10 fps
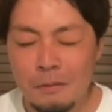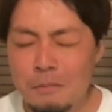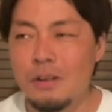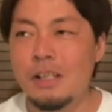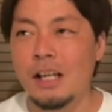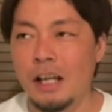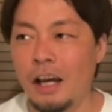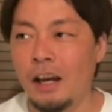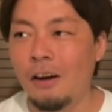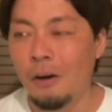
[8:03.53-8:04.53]
もういざ
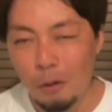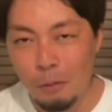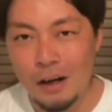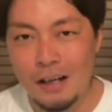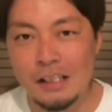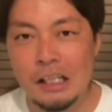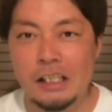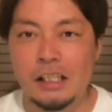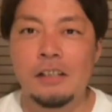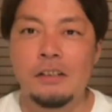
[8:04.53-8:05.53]
ね、ほぼ完成
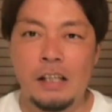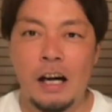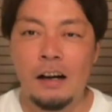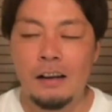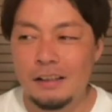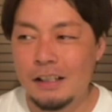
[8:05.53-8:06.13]
近づいた。